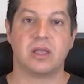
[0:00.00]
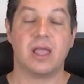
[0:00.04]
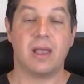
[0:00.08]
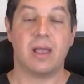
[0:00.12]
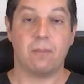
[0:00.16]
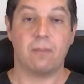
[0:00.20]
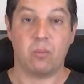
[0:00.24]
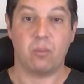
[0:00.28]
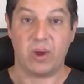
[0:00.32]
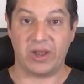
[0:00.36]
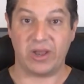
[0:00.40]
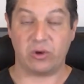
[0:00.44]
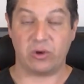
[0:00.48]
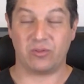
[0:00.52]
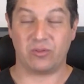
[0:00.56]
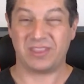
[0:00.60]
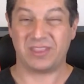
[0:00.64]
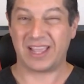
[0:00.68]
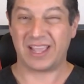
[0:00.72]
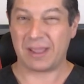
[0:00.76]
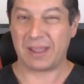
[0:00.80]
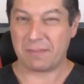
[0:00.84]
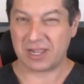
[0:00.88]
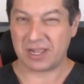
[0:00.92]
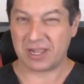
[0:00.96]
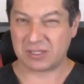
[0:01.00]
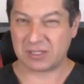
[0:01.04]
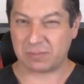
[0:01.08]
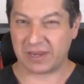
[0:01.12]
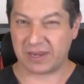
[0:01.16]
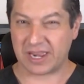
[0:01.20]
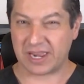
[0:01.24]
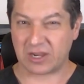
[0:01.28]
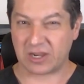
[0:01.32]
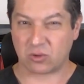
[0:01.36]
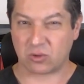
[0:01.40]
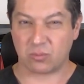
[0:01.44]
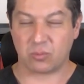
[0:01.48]
Bueno, déjame
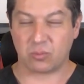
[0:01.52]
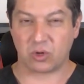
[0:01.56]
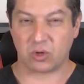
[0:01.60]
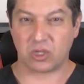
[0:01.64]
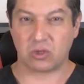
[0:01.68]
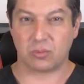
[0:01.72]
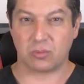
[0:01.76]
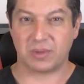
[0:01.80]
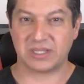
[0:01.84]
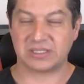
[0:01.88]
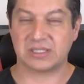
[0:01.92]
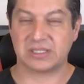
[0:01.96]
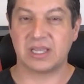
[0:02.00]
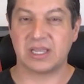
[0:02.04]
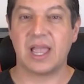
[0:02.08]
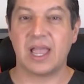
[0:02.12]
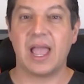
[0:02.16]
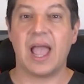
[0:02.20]
explicarte un poquito más.